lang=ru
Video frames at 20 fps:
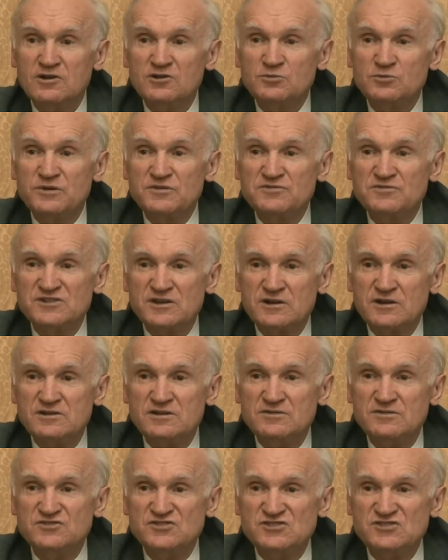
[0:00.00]
Это
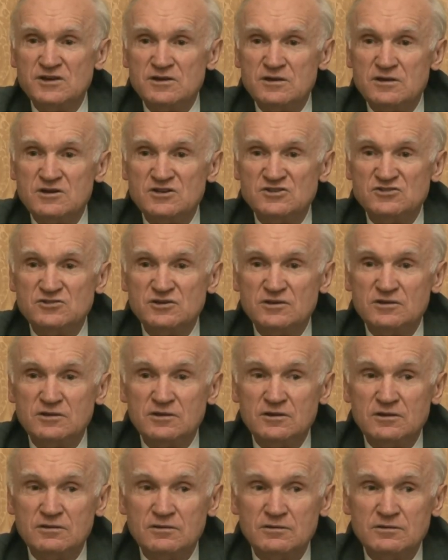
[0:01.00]
профессора не все
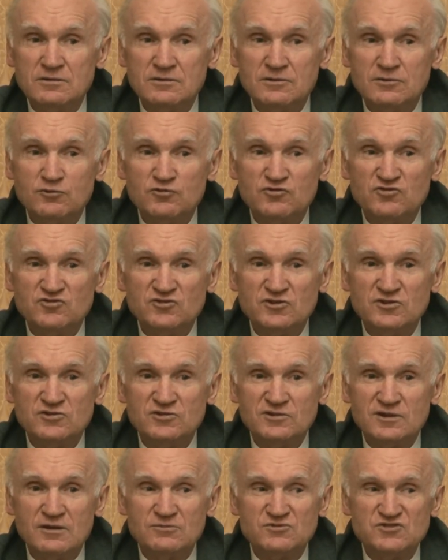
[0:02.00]
еретики.
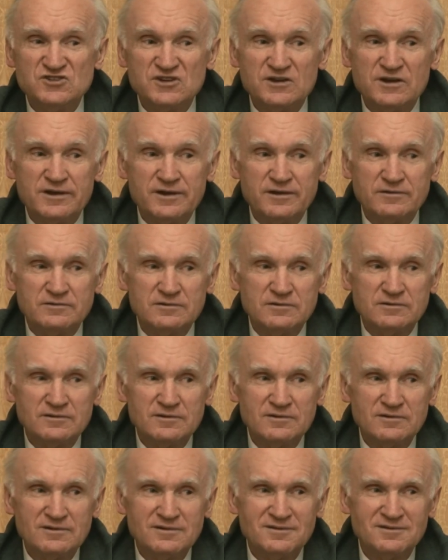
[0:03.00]
Учтите, я вам секрет
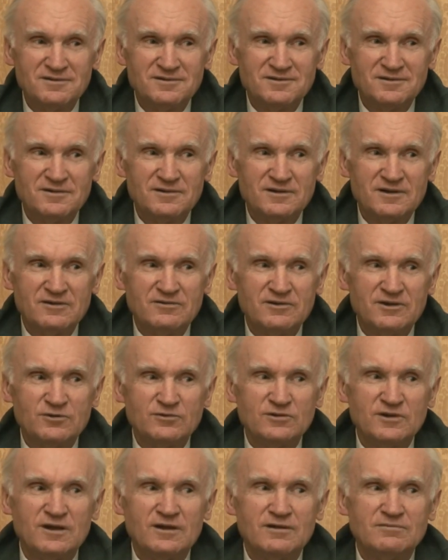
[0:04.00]

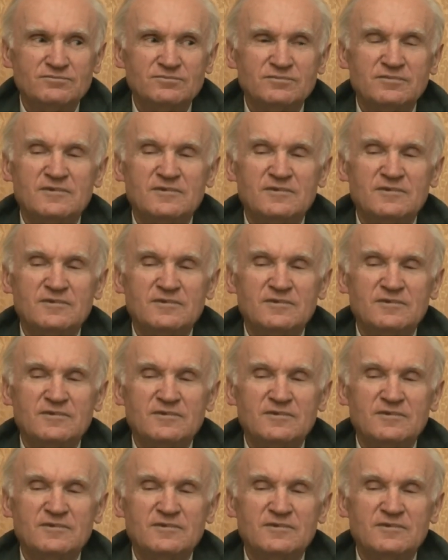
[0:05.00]
говорю, да.